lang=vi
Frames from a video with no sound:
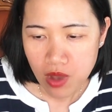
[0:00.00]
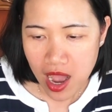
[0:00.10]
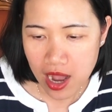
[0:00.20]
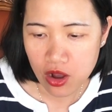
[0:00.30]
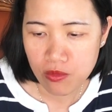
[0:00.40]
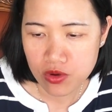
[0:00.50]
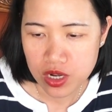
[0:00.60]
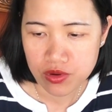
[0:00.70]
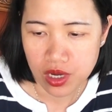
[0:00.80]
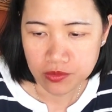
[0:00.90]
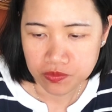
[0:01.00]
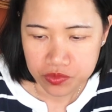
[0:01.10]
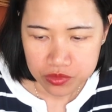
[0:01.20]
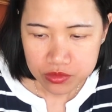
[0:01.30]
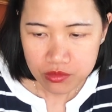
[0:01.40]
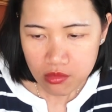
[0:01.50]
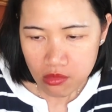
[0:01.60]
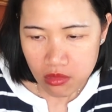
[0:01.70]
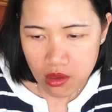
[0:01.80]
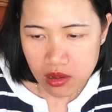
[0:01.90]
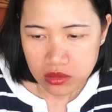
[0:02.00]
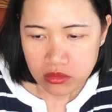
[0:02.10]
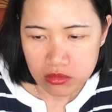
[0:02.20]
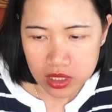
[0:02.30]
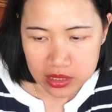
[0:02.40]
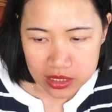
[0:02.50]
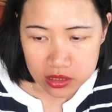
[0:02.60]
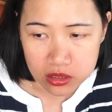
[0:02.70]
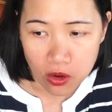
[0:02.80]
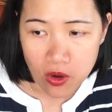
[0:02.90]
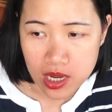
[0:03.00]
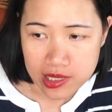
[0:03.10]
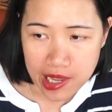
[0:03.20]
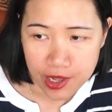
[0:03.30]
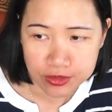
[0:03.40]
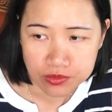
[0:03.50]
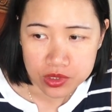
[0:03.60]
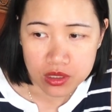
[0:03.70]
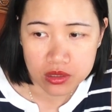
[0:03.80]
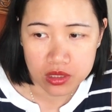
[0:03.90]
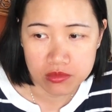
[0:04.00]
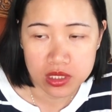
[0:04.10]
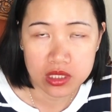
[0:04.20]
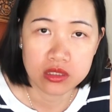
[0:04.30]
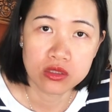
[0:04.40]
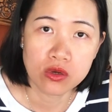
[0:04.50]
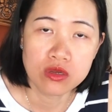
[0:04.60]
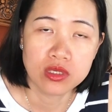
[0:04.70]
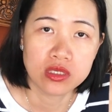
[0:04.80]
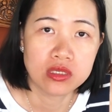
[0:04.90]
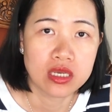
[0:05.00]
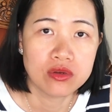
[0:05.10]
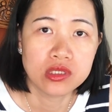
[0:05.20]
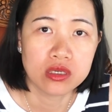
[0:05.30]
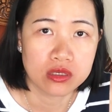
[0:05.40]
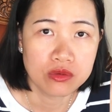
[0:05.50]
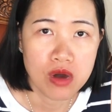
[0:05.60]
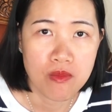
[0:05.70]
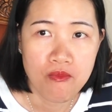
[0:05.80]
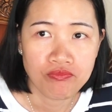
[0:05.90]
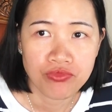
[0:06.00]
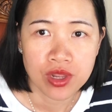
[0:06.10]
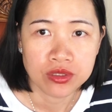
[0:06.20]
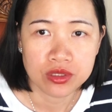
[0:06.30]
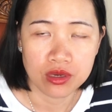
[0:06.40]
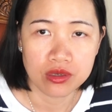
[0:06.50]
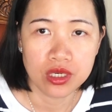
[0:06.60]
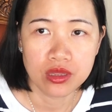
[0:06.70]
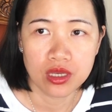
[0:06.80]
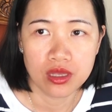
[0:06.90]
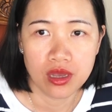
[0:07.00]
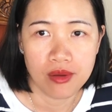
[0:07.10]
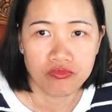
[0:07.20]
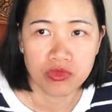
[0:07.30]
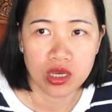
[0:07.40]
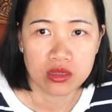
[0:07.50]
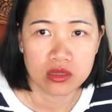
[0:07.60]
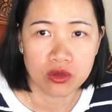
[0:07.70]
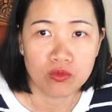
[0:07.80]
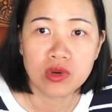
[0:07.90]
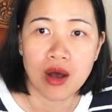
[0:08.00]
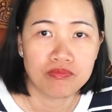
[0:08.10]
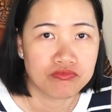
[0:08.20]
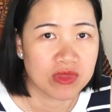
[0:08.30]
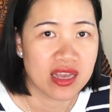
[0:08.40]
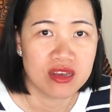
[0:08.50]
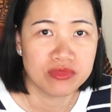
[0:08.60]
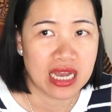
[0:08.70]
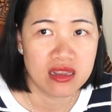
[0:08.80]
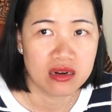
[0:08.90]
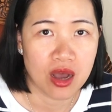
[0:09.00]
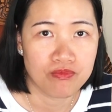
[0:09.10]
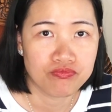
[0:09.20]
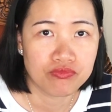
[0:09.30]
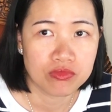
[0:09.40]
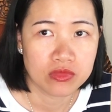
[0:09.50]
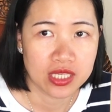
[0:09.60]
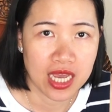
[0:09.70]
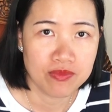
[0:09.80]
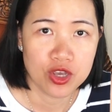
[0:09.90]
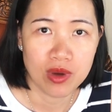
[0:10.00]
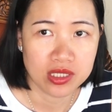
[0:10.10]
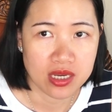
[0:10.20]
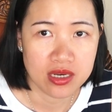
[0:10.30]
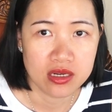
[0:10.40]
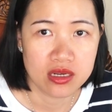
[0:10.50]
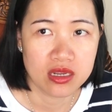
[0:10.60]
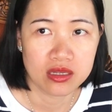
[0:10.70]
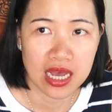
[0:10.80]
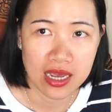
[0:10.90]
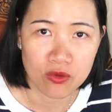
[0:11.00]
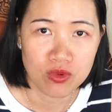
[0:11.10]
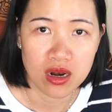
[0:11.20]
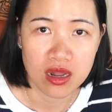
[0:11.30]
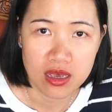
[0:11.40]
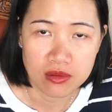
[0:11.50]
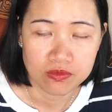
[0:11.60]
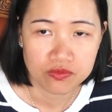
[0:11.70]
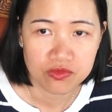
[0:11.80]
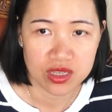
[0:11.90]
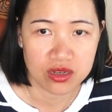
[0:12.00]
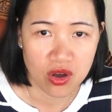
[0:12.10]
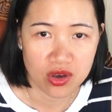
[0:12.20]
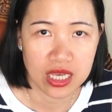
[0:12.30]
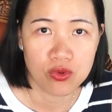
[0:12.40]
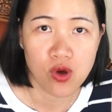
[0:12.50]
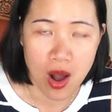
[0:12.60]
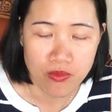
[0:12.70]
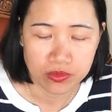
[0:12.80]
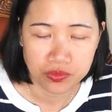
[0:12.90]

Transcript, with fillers: à còn một điều nữa mình xay sinh tố cả nhà thường mình xay sinh tố thì mình sẽ xay với sữa đúng không sữa thì chân à, cũng đọc tại vì ông xã chân đọc xem nhiều bác sĩ thì chân thấy cũng có lý và chân coi theo của ổng